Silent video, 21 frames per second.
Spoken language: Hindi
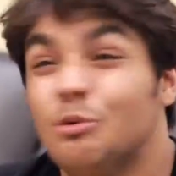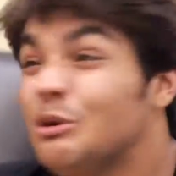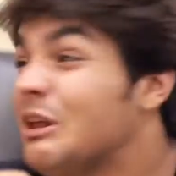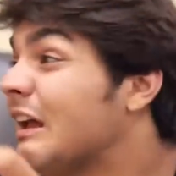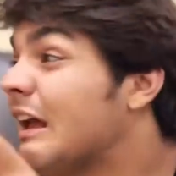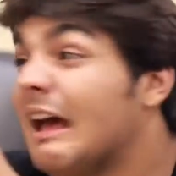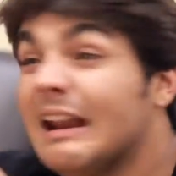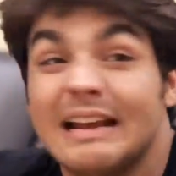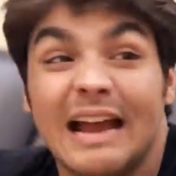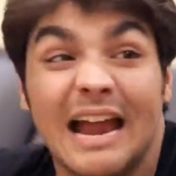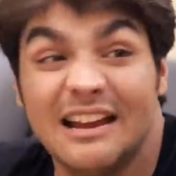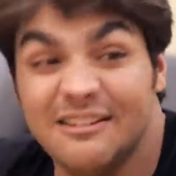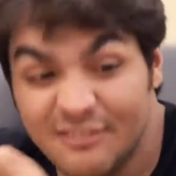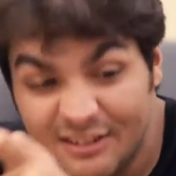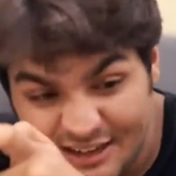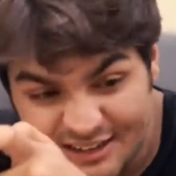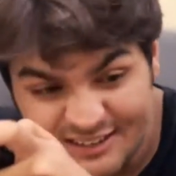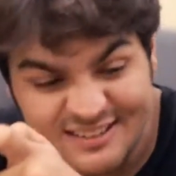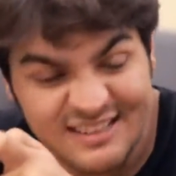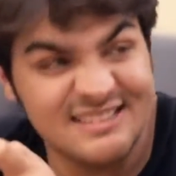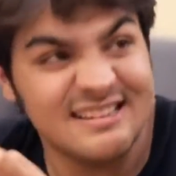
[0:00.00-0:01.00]
पूरे घर का
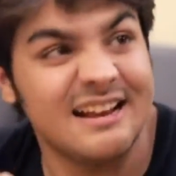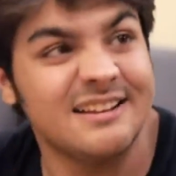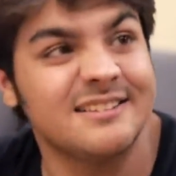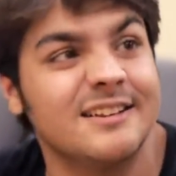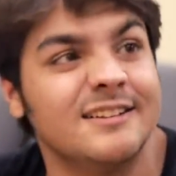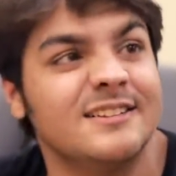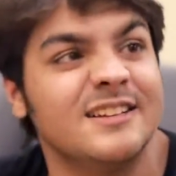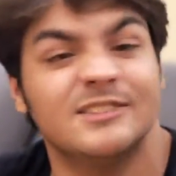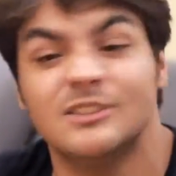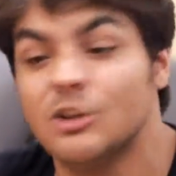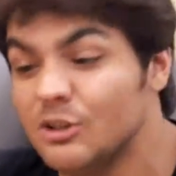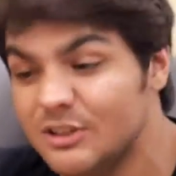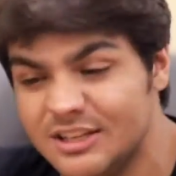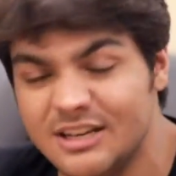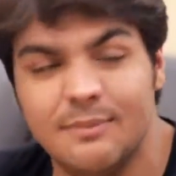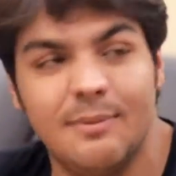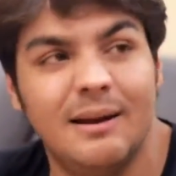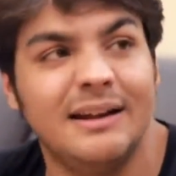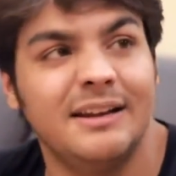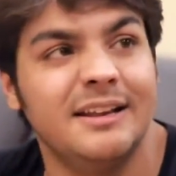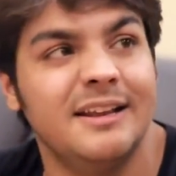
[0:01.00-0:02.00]
इन्वर्टर से चार्ज कर सकता हूँ
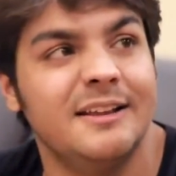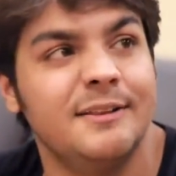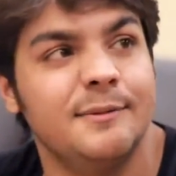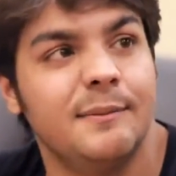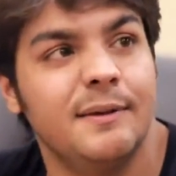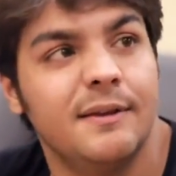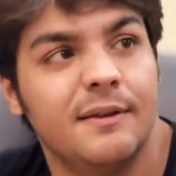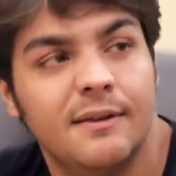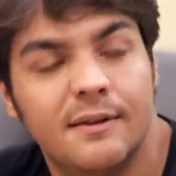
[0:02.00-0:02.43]
इतनी बैटरी है इसमें